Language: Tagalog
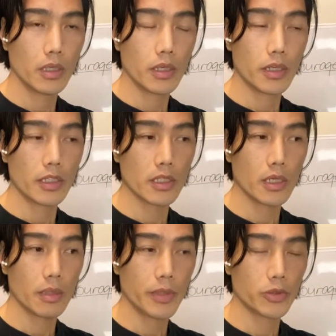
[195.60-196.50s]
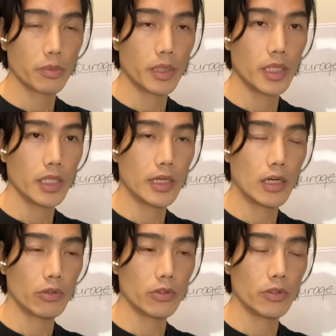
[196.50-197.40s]
Nasa Metro Manila na
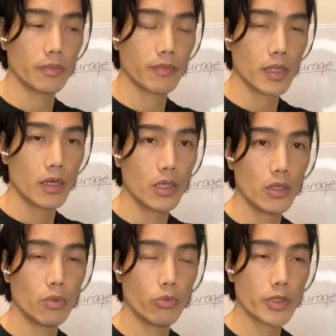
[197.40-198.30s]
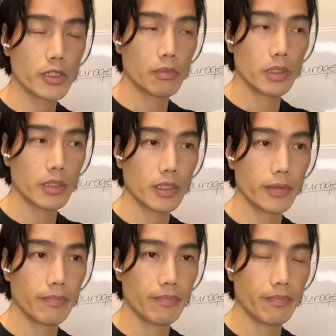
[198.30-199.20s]
ako noon. Lumabas kami ng,
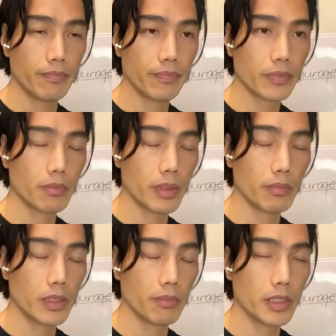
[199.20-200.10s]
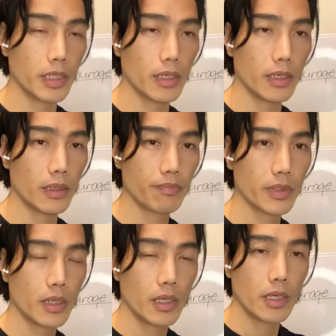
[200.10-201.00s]
ng Manila.
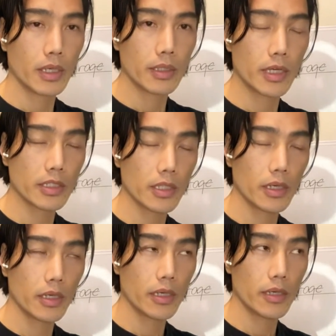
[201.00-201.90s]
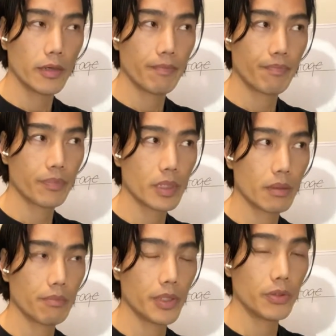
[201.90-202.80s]
Nasa um,
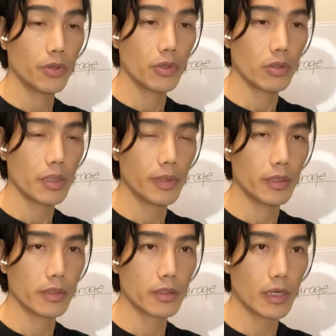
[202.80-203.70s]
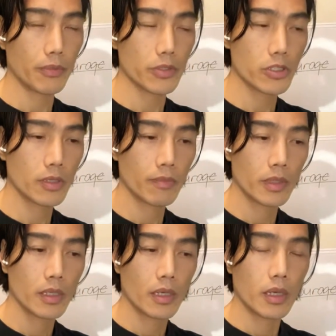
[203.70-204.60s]
Mindoro kami. Tapos
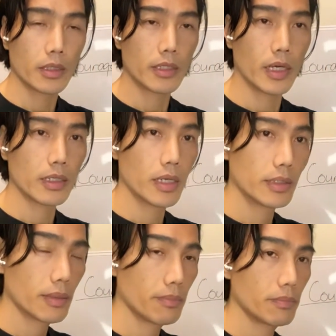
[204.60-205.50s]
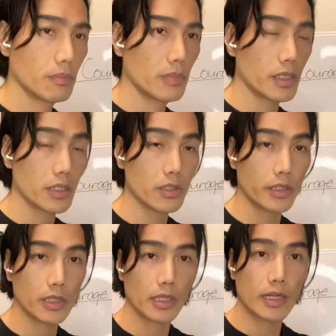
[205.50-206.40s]
dahil nga
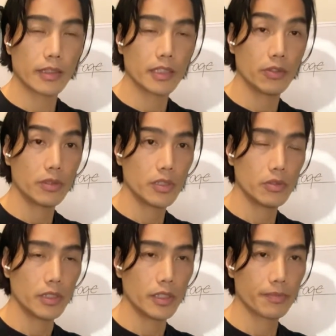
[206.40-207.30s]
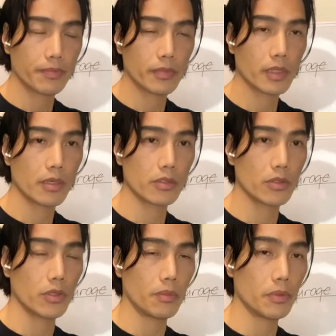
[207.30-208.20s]
mag-start ng lockdown na noon eh
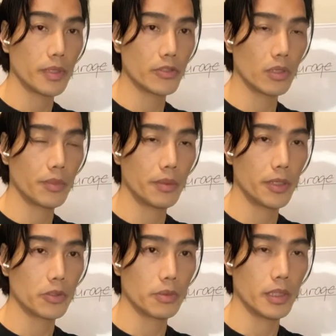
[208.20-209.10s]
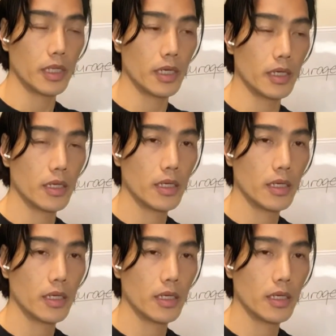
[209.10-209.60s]
So, pumasok kami ng Metro Manila.